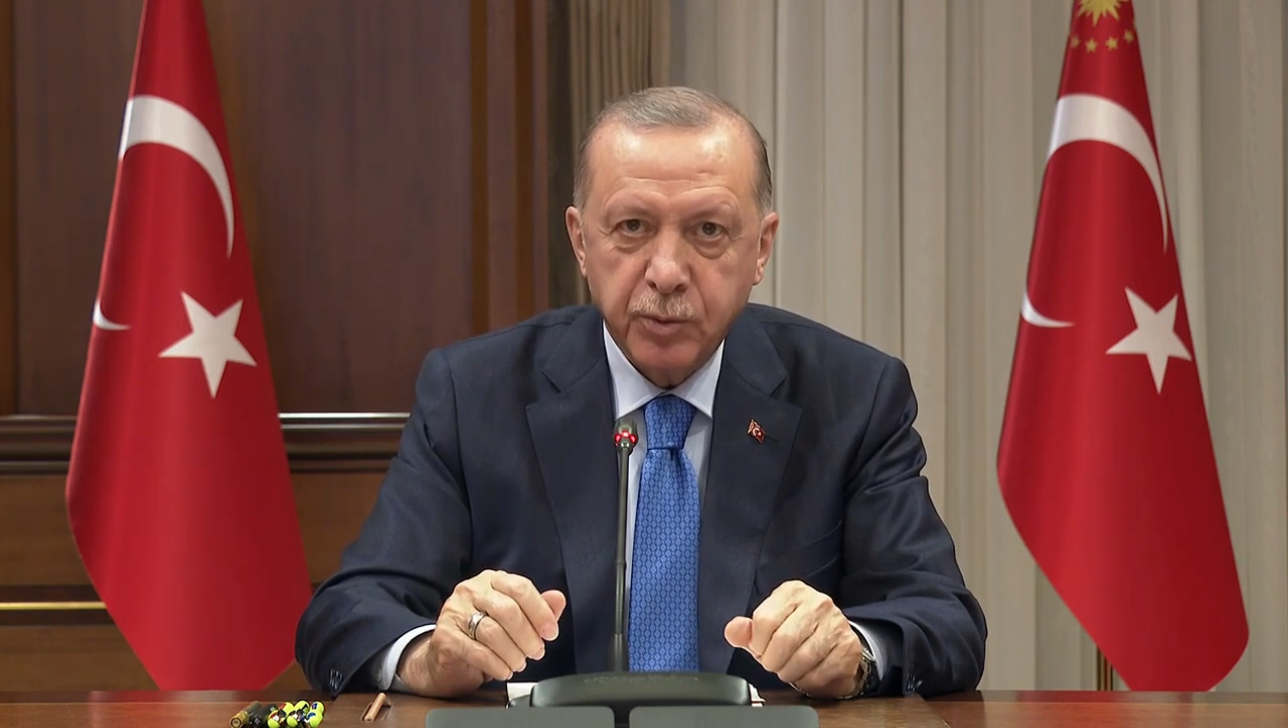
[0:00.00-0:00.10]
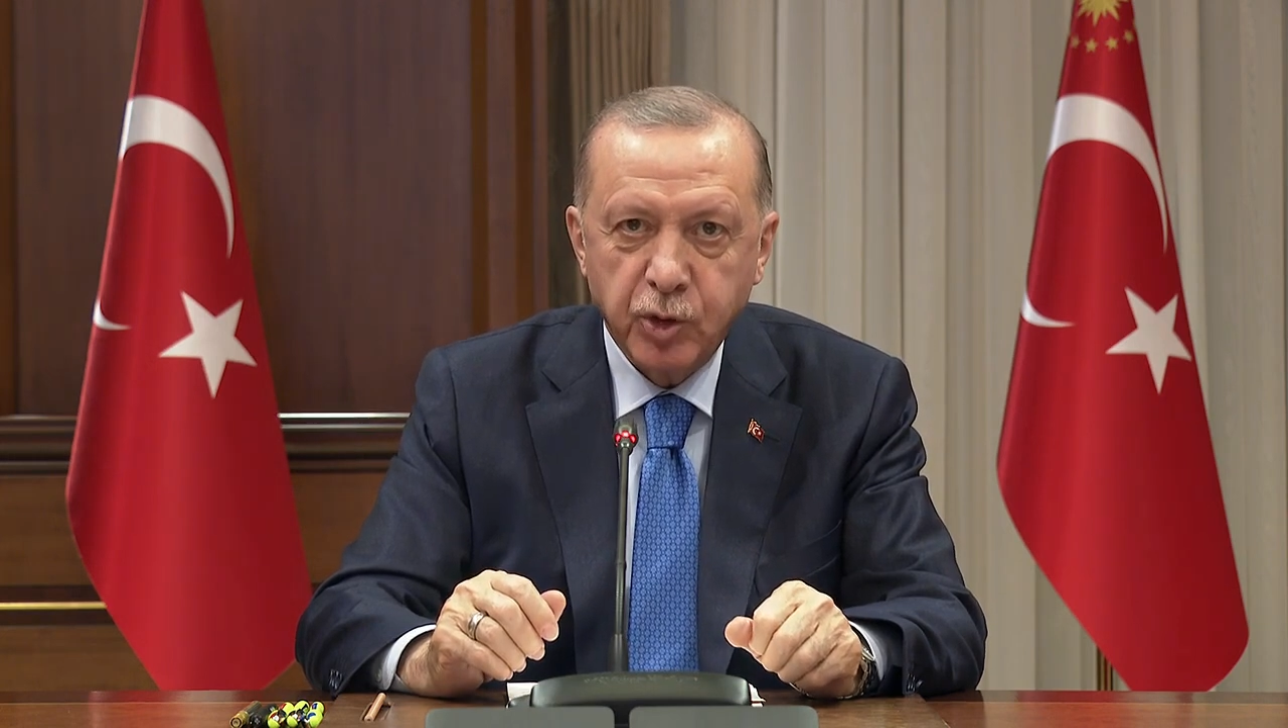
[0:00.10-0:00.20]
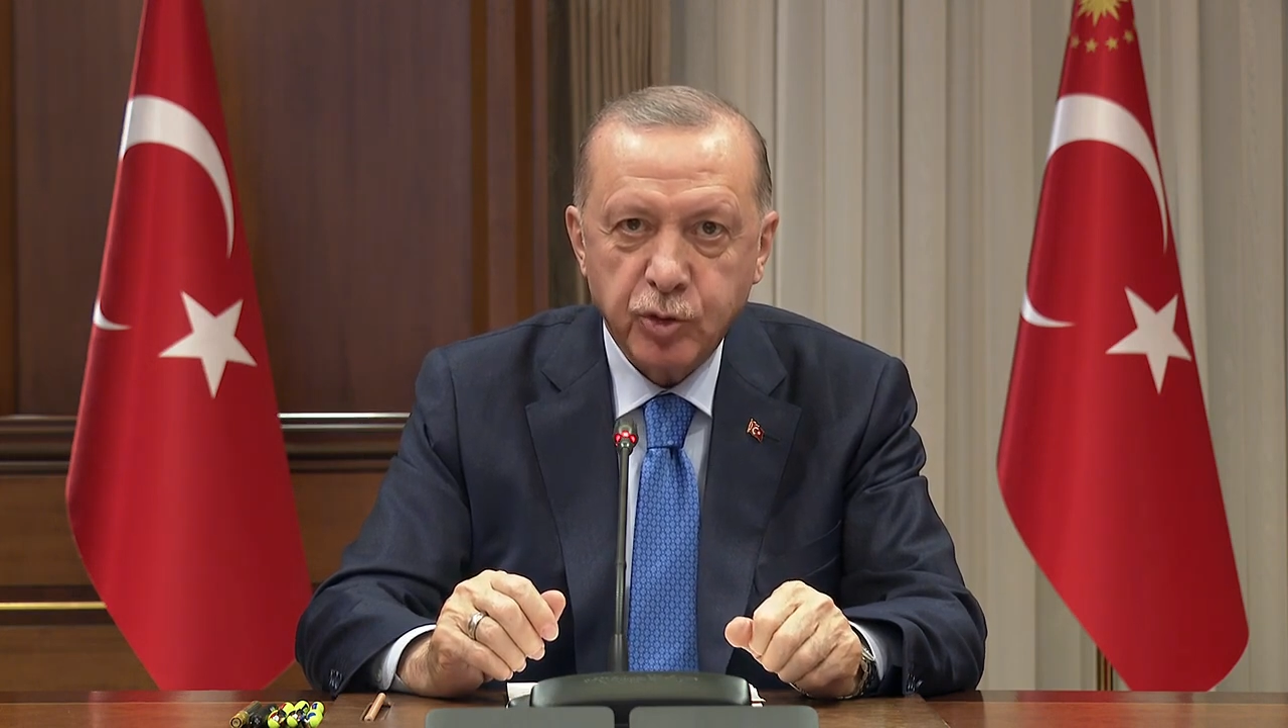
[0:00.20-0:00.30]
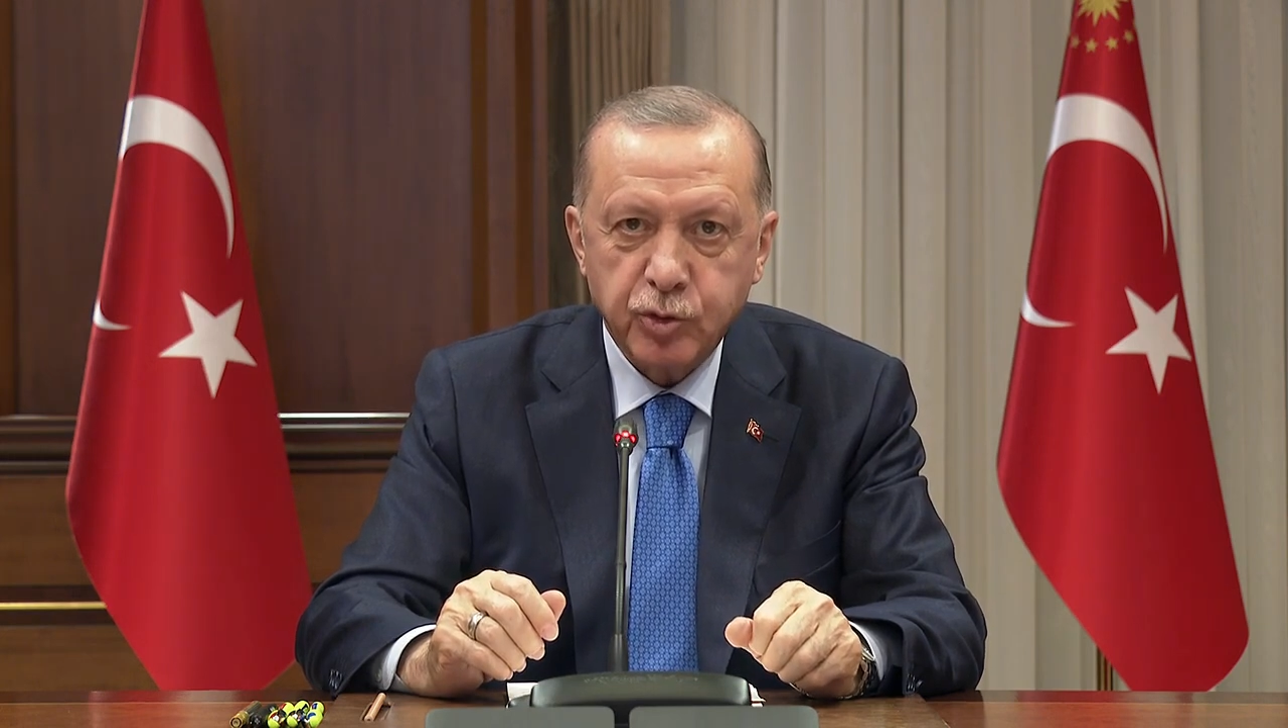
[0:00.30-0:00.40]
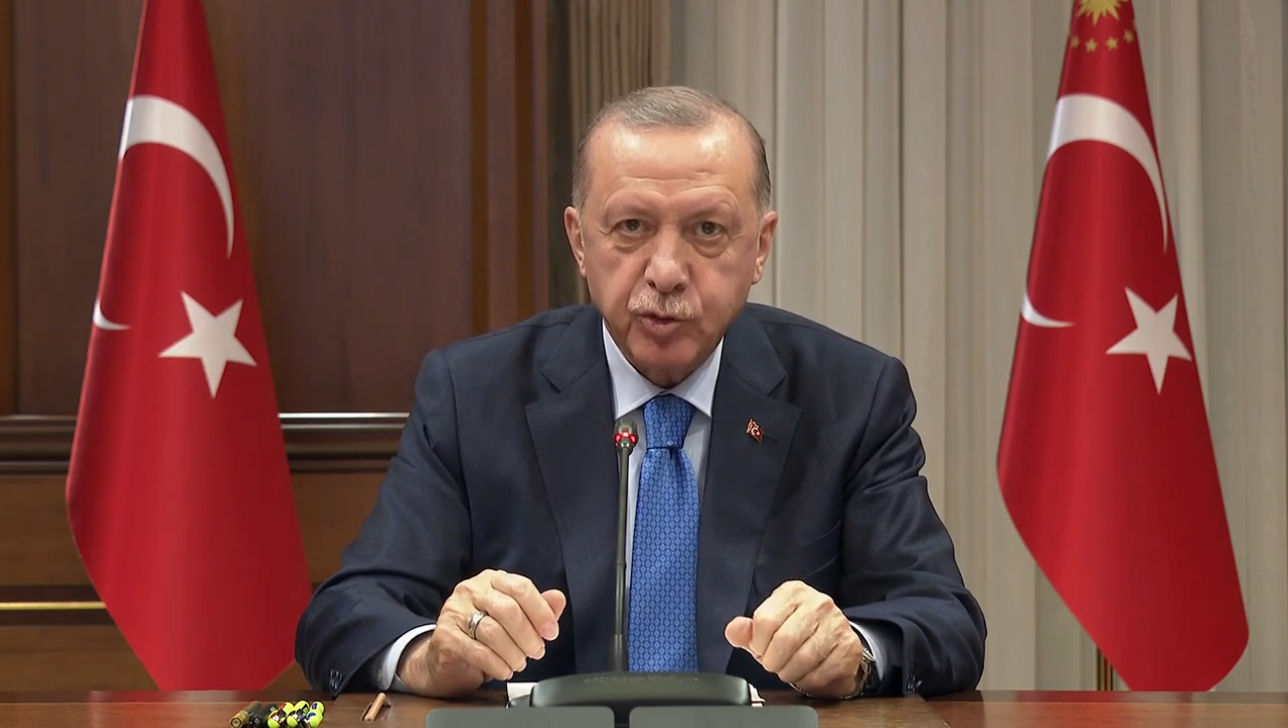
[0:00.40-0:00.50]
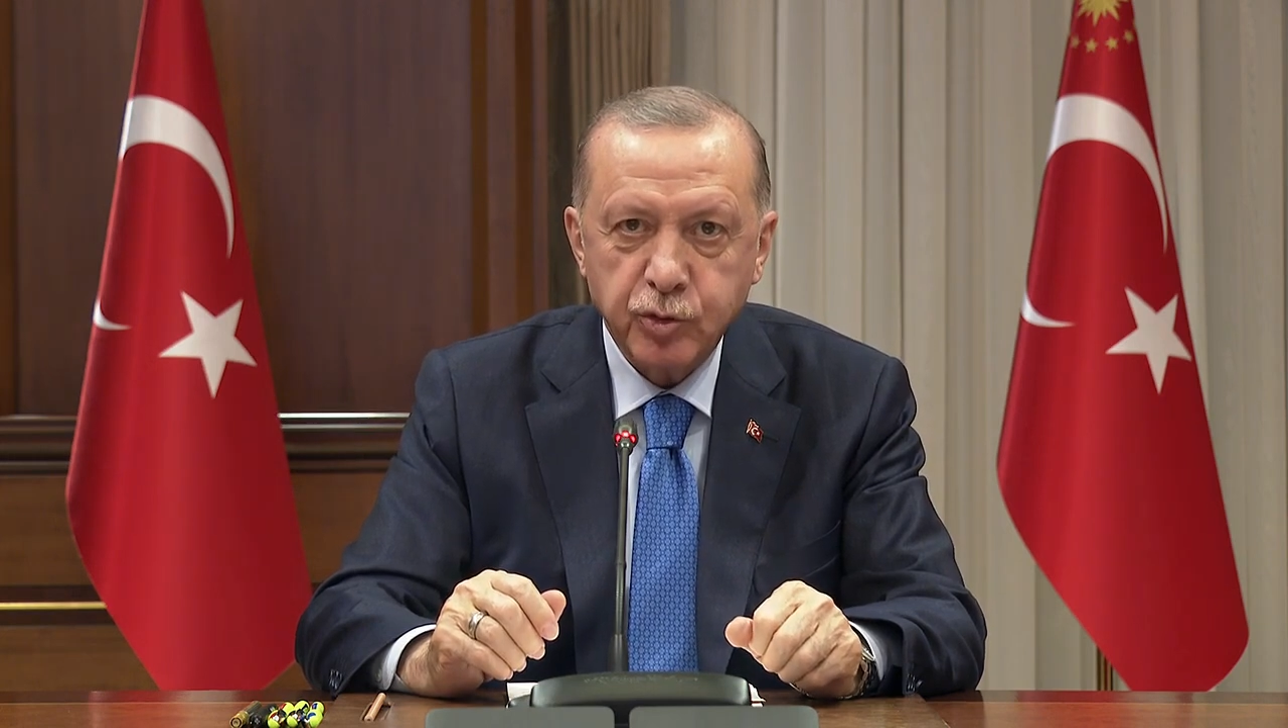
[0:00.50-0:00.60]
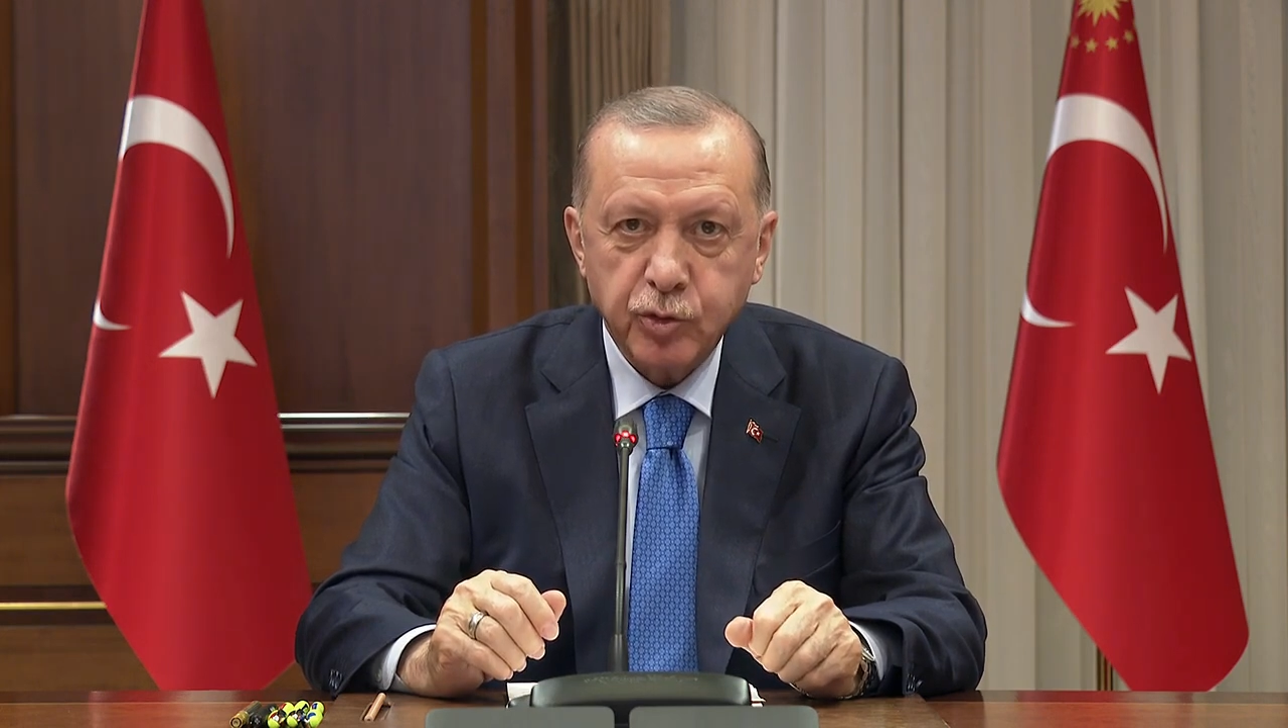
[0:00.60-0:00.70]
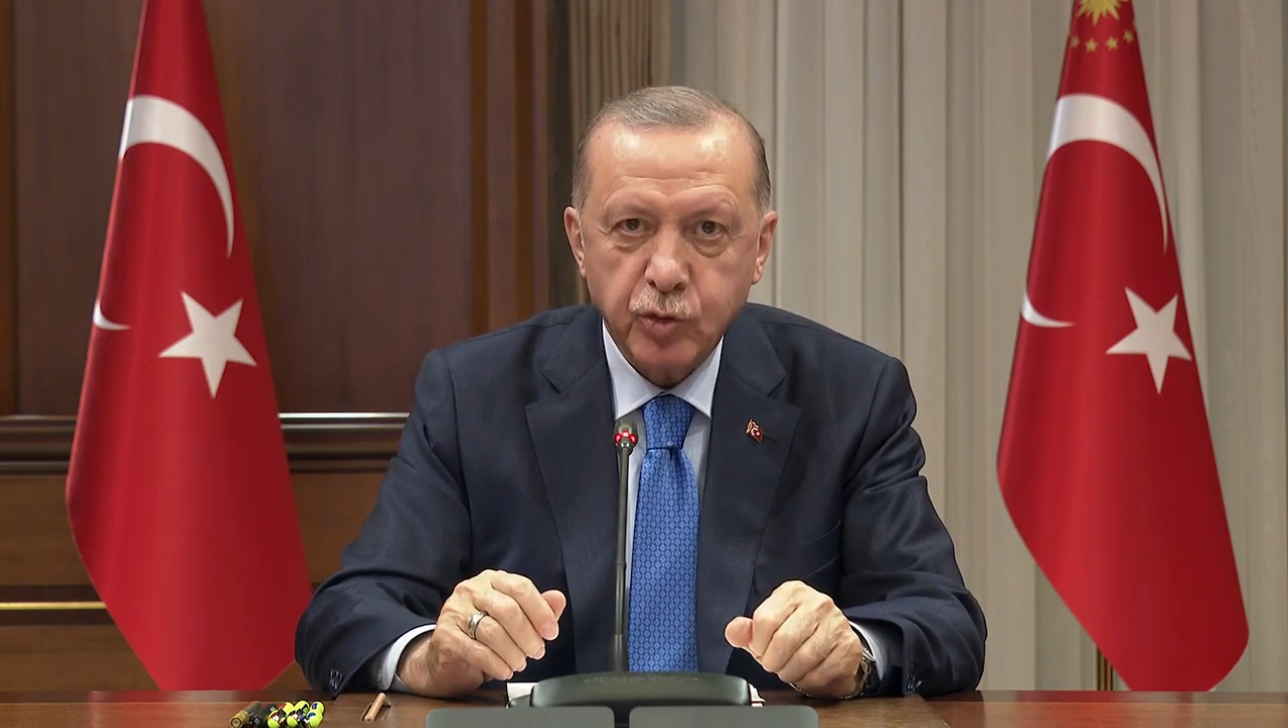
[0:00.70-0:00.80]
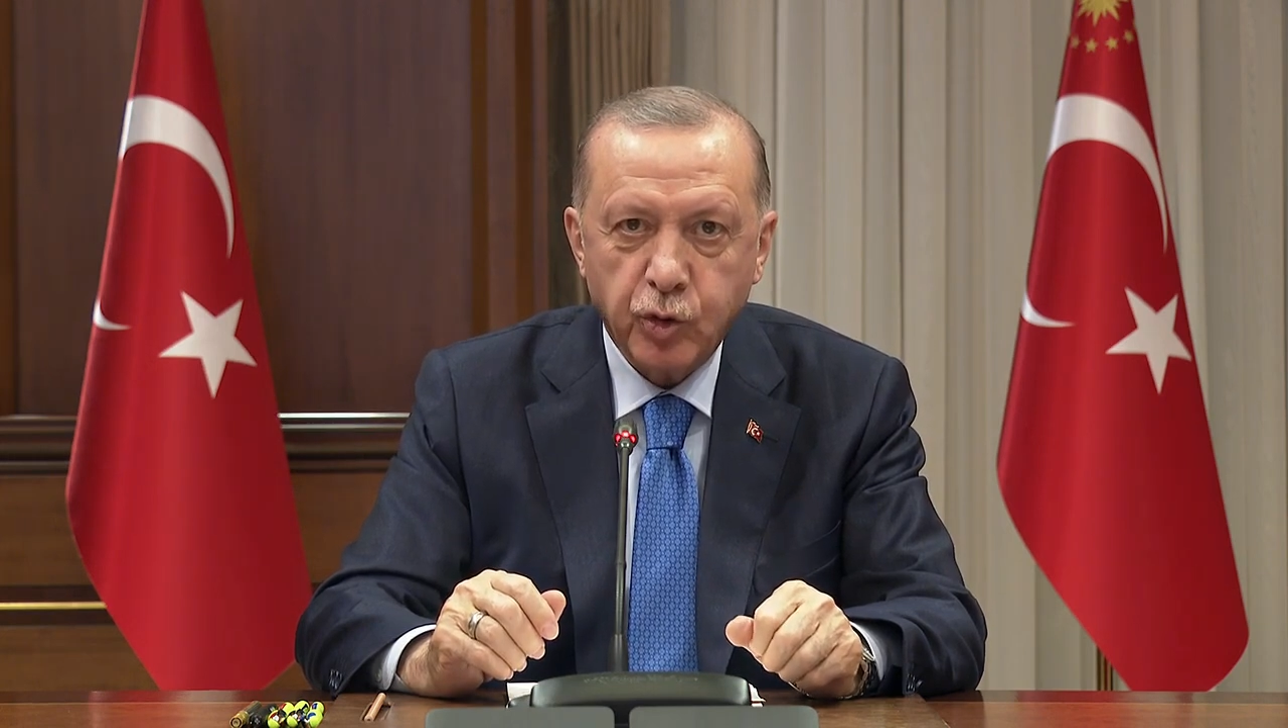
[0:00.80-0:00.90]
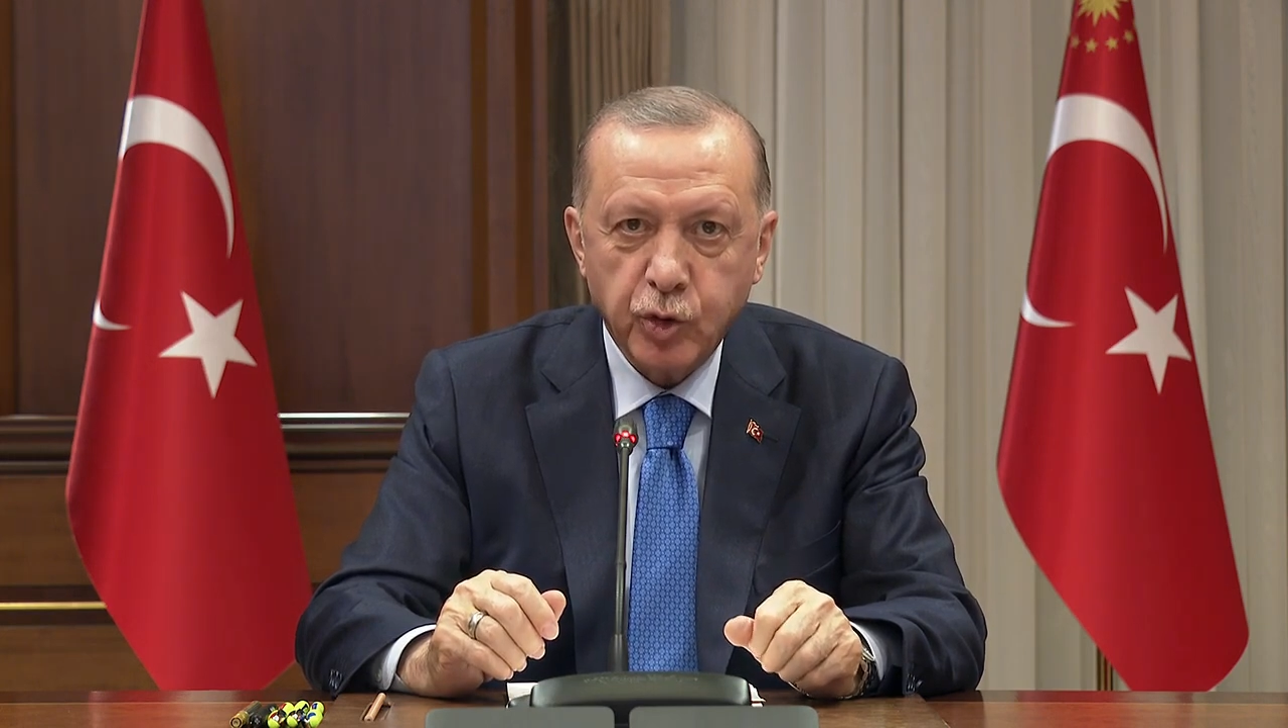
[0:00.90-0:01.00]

Biliyorsunuz